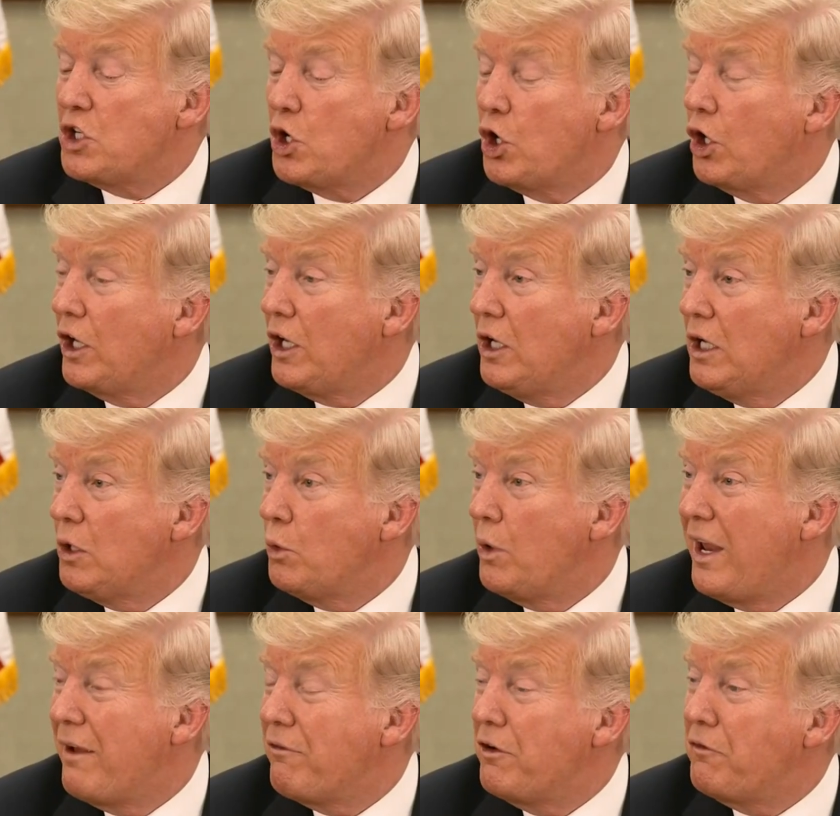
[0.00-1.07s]
trong tòa lãnh
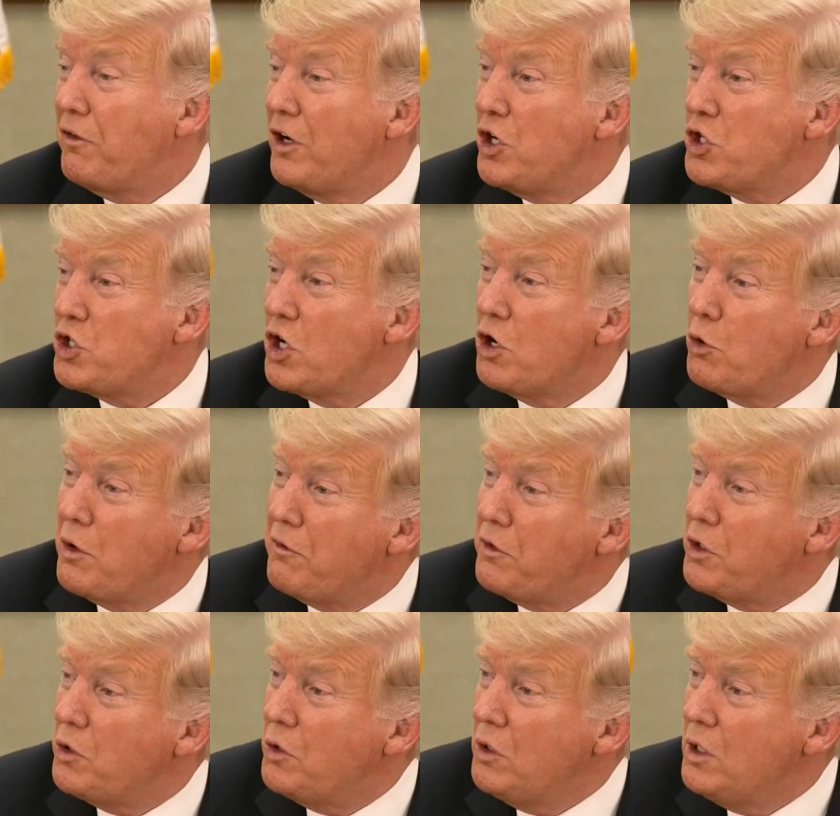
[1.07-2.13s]
sự sau khi
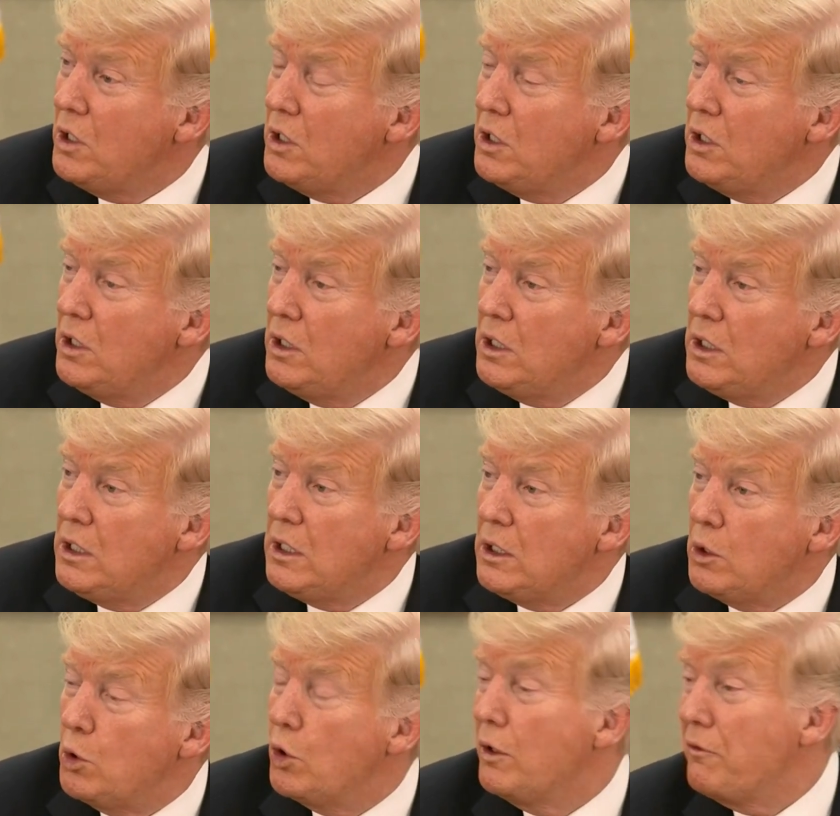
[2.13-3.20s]
ông lần cuối cùng
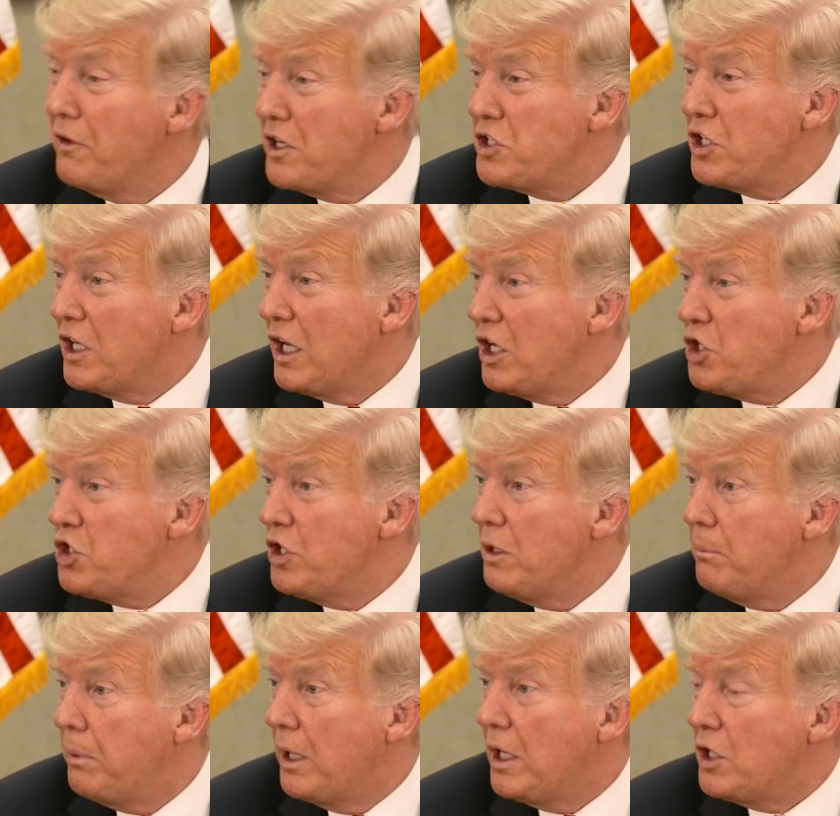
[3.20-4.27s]
được nhìn thấy bước vào
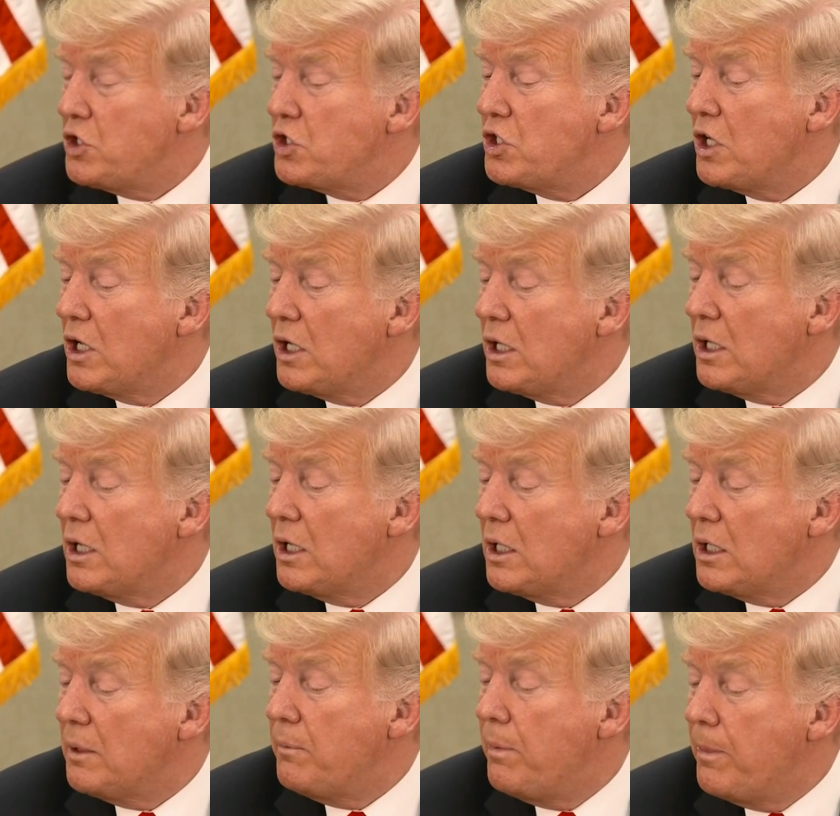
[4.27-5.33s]
nơi đây trong
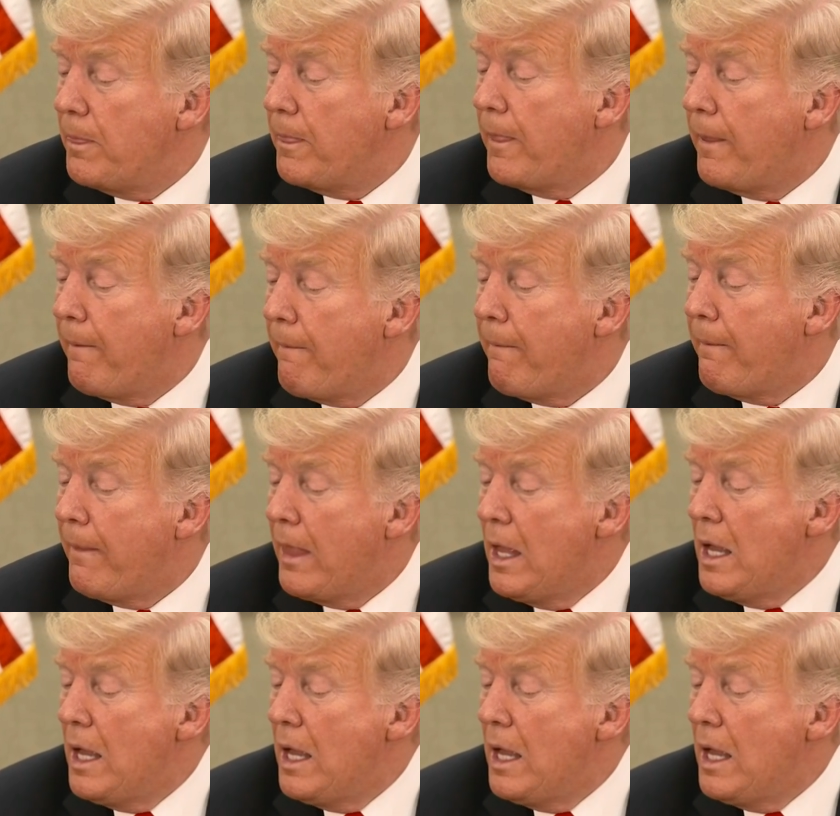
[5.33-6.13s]
ngày 2 tháng 10.